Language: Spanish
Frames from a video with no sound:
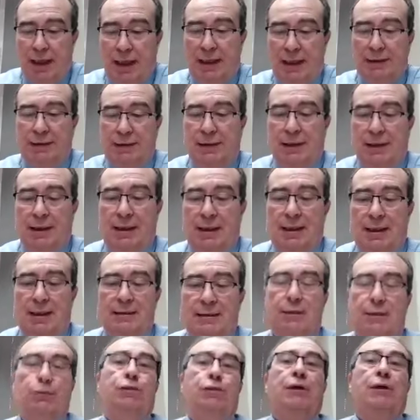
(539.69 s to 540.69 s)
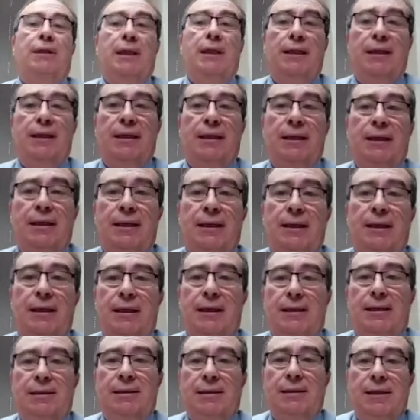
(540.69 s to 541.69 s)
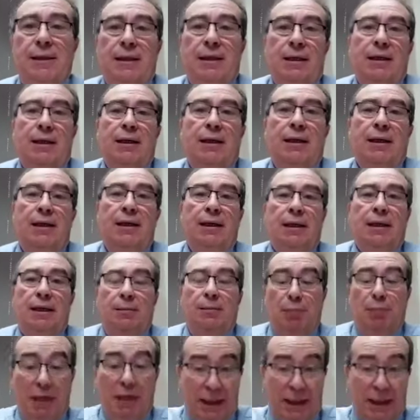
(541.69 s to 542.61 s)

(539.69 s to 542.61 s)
ante las autoridades eh,